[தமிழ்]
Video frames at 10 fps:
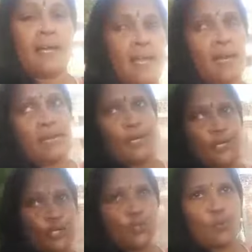நாங்கள்
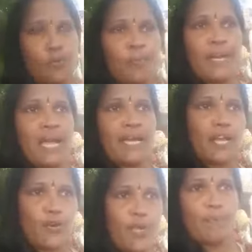எடுத்து சொல்லுவோம் இப்படியாக
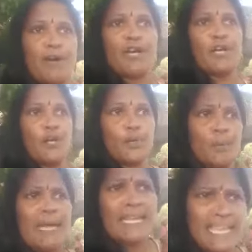என்னுடைய பங்கு
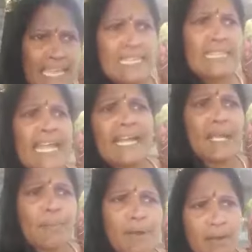இருக்கும் எந்த
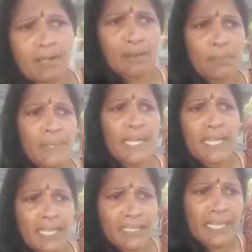இடமானாலும்
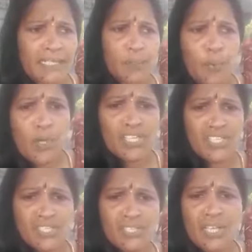எந்த அது போலீஸ்
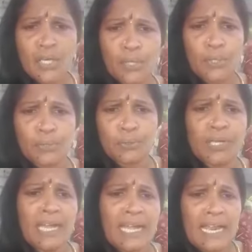ஸ்டேஷனாக இருக்கட்டும்
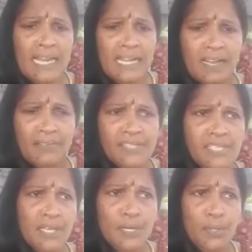கலெக்டர்
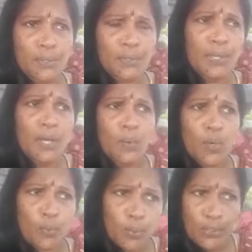ஆஃபீஸாக இருக்கட்டும்
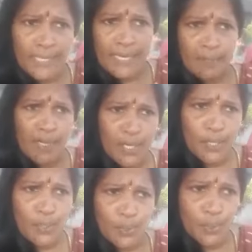ஒரு பொது இடமாக
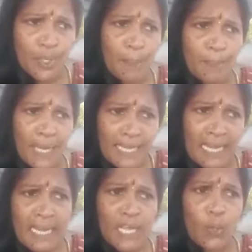இருக்கட்டும்
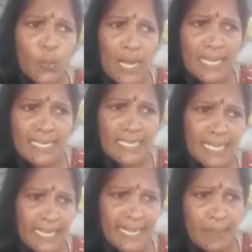பெண்களுக்கு ஒரு அநீதி
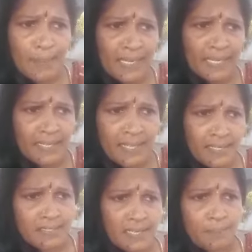இழைக்கப்படுகிறது
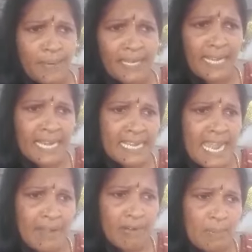என்றால் பெண்களை
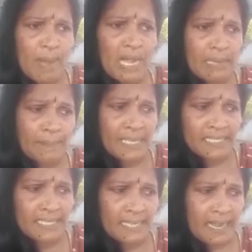கேவலமாக
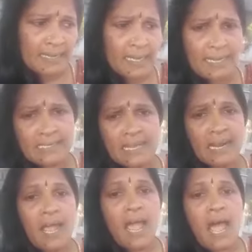பேசுகிறார்கள்
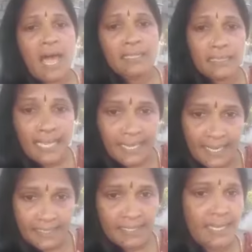என்றால் அந்த
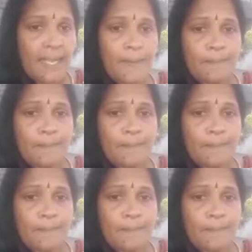இடத்திலே